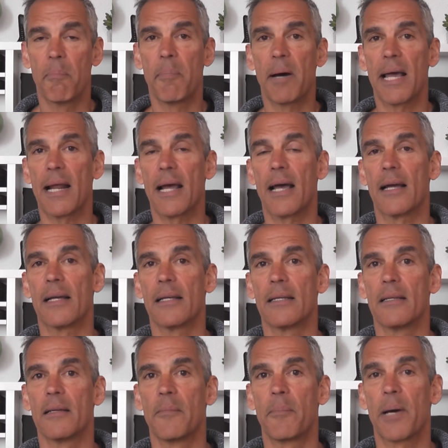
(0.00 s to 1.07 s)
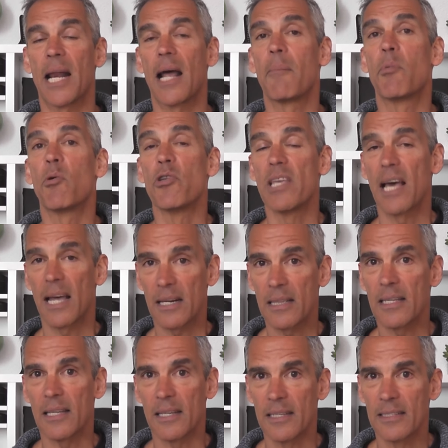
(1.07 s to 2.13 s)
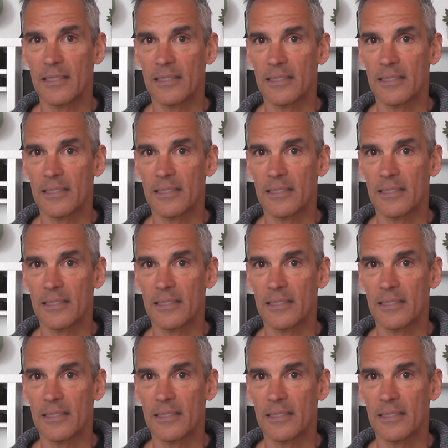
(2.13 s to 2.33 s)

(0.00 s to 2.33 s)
para, para apoyarte